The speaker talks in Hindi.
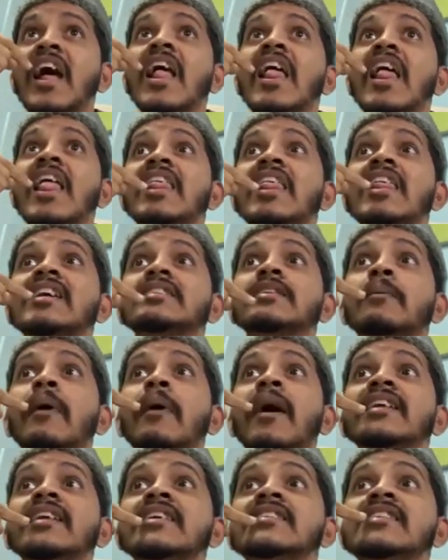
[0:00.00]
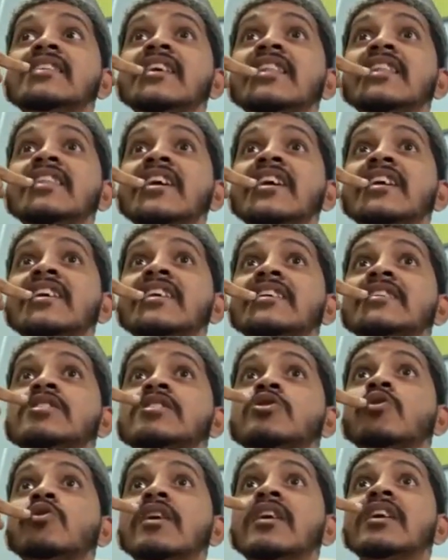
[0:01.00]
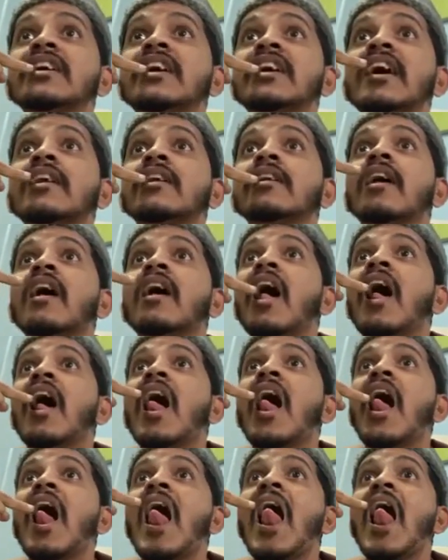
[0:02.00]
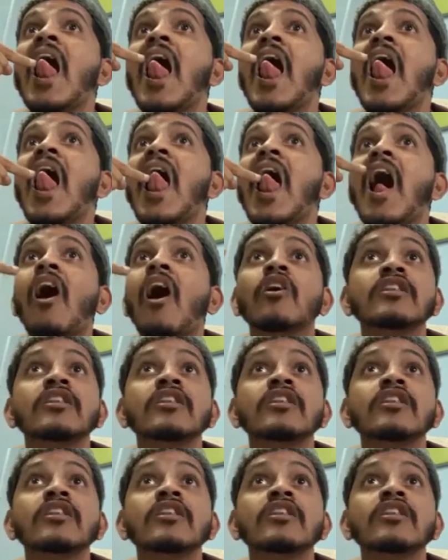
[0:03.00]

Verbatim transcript: इंसान बात करता ना ये ज़बान इसलिए दिए कि शुक्र कर